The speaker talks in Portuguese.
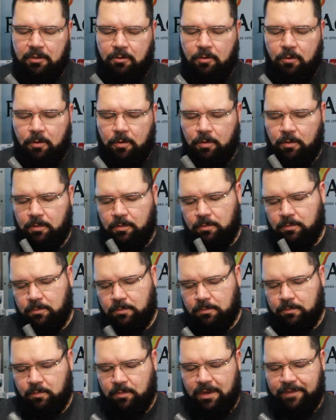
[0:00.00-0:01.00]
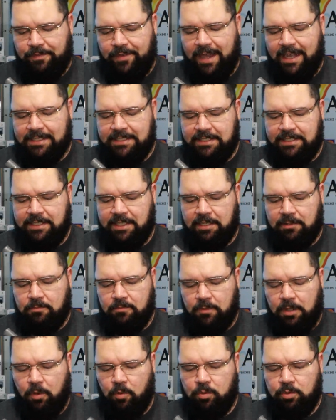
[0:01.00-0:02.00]
com uma varinha,
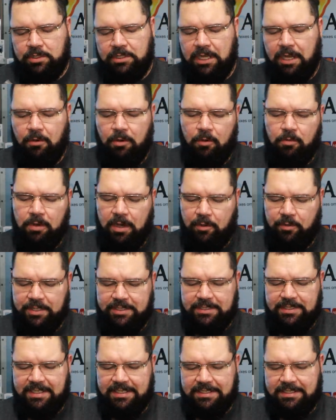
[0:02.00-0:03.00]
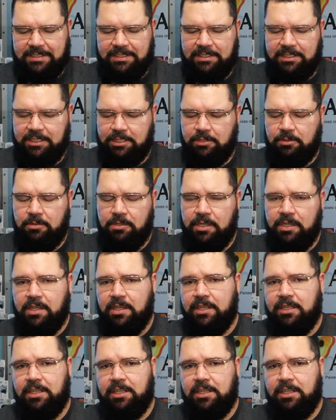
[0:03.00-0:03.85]
com um algodão, alguma coisa nesse sentido,